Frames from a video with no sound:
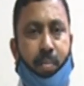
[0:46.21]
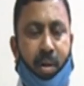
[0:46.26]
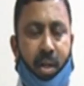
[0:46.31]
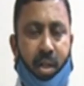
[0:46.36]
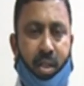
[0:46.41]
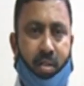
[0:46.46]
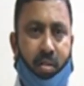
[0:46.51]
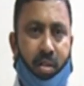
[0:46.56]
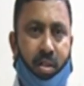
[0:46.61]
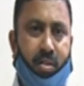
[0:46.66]
ఆ
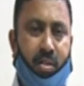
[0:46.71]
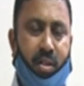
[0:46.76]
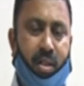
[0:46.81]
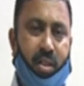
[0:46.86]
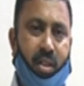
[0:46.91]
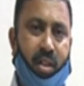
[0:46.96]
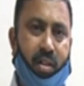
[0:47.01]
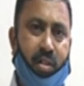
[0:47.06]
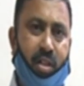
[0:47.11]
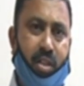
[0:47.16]

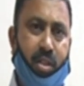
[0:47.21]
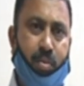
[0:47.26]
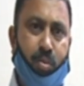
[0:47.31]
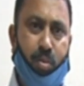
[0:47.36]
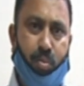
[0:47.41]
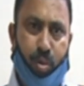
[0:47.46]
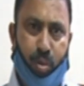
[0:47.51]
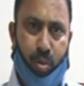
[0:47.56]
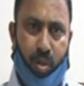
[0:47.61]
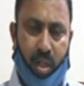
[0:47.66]
ప్రాంతవాసులందరూ ఎవరైతే
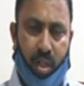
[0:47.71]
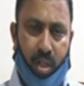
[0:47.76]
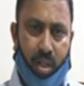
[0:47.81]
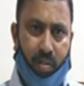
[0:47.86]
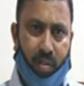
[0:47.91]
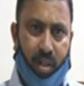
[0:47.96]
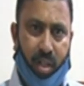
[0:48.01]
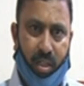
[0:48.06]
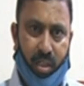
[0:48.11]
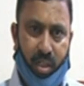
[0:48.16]
ముంపుకు
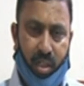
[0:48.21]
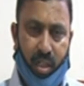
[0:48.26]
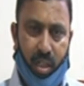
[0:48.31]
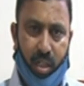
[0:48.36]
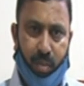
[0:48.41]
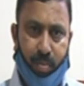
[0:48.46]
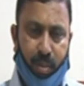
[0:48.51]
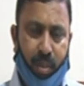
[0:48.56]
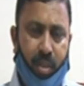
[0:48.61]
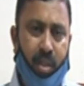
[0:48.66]
గురైనారో వాళ్ళందరినీ
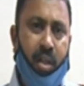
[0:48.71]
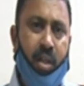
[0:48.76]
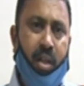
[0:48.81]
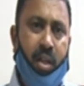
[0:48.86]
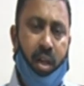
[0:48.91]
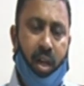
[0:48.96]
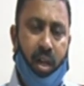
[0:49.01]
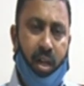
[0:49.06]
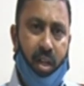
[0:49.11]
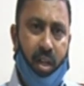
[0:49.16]
కలిపి
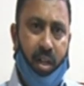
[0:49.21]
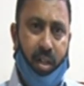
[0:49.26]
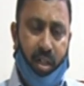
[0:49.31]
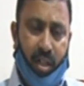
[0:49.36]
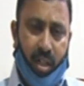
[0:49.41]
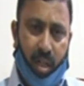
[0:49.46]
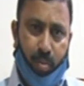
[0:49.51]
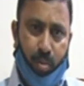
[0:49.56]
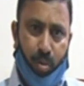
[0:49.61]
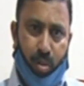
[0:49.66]

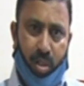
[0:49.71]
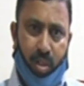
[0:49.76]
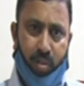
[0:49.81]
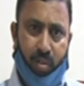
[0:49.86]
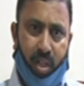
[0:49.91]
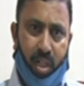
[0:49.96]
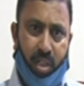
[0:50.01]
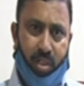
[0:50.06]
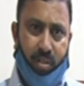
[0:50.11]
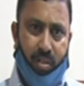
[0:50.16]
లగ్డికాపులోని
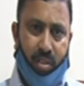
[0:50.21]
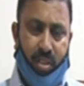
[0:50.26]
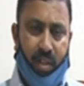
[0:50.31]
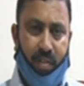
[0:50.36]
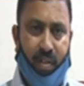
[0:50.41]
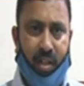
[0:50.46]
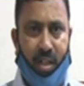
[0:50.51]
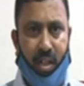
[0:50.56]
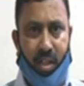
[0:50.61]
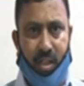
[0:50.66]
వాసవి
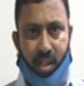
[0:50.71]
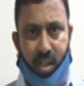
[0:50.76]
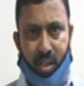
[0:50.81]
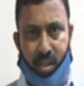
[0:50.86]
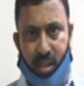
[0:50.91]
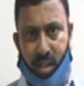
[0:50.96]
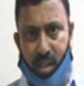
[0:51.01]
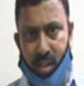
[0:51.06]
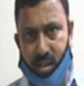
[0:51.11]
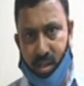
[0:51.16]
సేవా
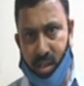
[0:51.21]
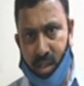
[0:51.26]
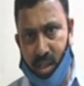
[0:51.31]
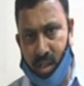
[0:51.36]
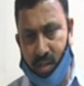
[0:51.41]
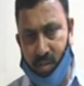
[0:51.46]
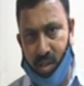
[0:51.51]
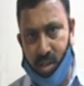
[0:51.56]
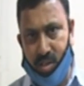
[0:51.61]
కేంద్రానికి తరలించారు అక్కడ